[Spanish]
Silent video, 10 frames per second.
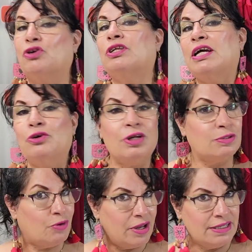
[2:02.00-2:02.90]
pero ahorita yo
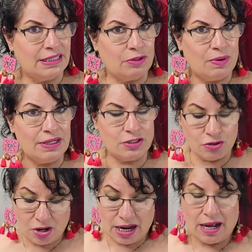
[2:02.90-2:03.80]
les voy a decir cuáles son